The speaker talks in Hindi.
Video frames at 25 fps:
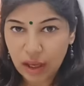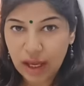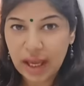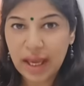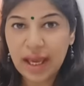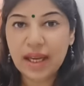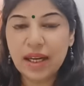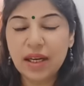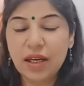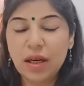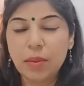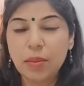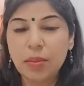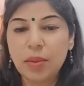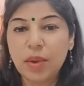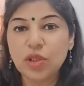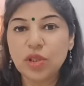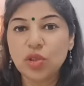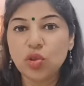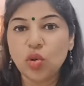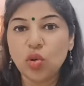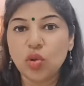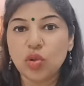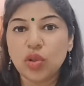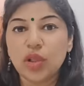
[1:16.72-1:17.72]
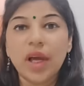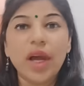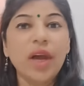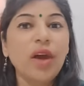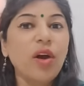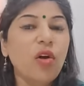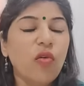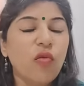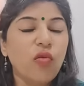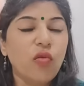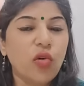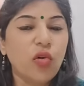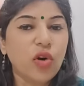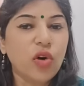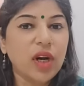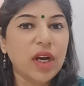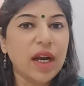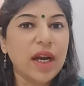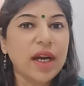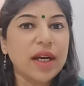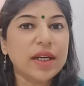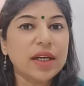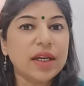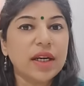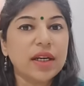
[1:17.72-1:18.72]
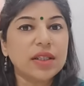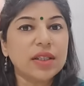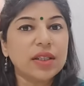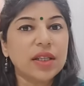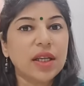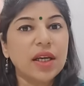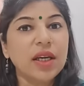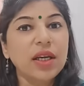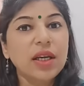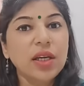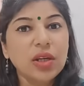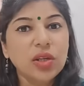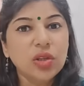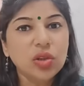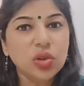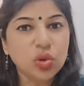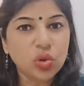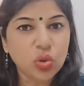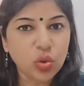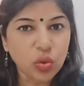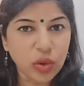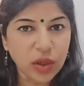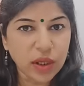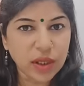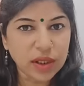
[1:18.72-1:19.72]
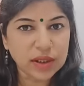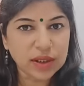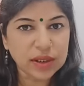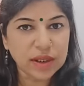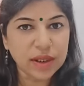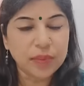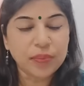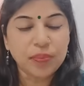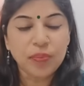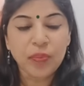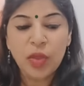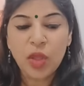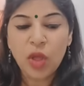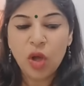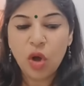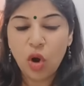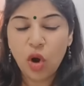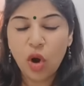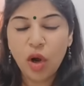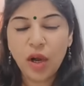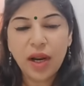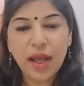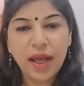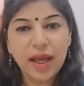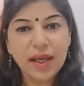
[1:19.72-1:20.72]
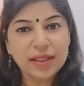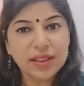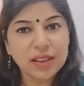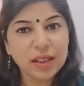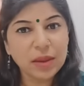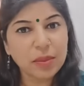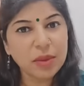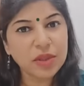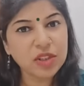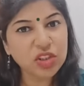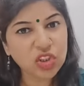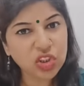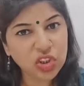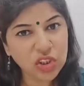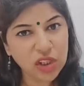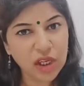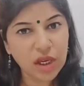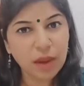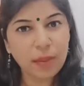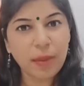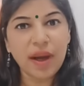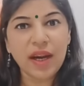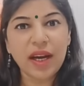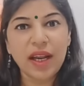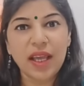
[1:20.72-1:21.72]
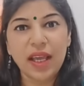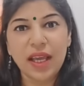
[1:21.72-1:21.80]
एक नंबर जो होता है वो रिलेट करता है सूर्य से और ऐसे में छः बार